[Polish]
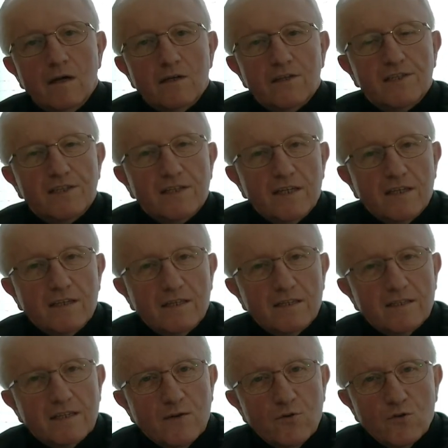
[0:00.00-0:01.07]

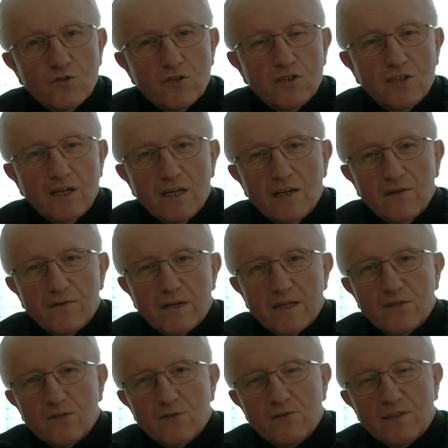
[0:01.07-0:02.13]
syn założyciela
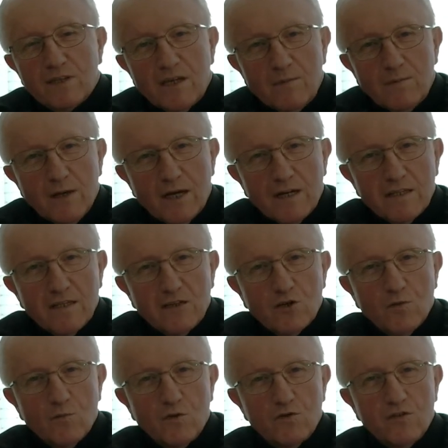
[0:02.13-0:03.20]
francuskiej partii
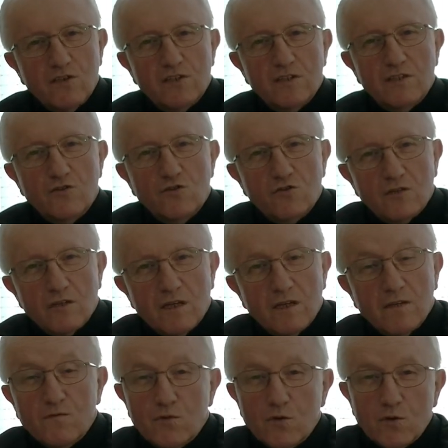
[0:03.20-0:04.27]
komunistycznej,
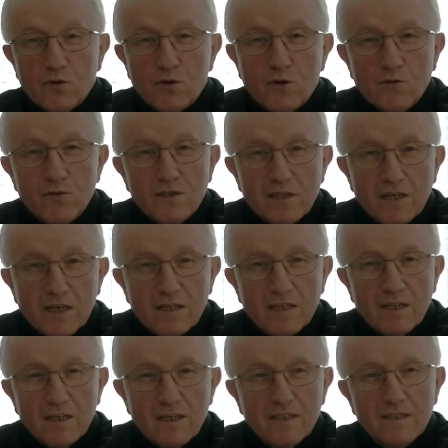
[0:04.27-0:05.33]
wojujący
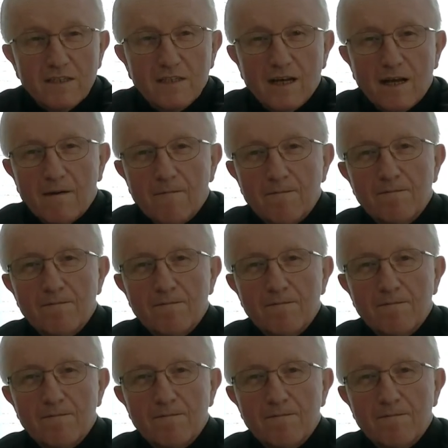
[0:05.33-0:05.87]
ateista –